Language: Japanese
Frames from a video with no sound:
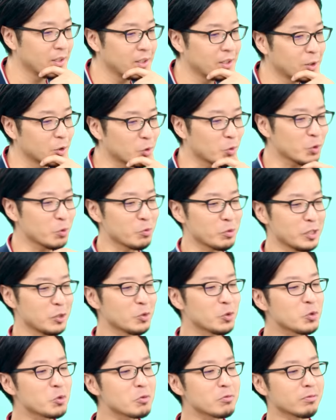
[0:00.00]
うん、それはでもい
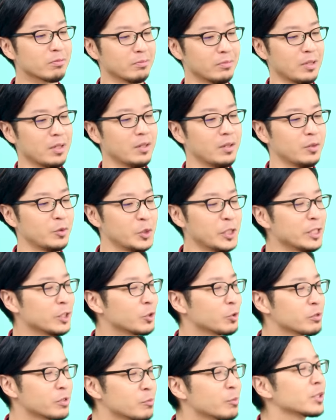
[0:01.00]
ろいろ
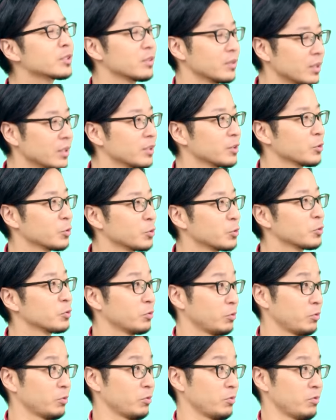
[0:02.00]
リンクしますねそうす
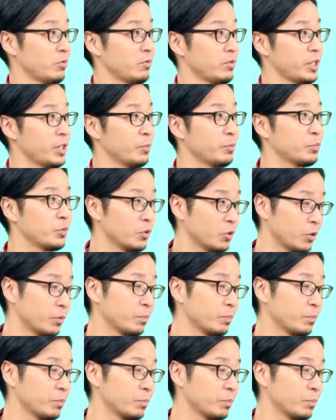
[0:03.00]
るとまあそうだね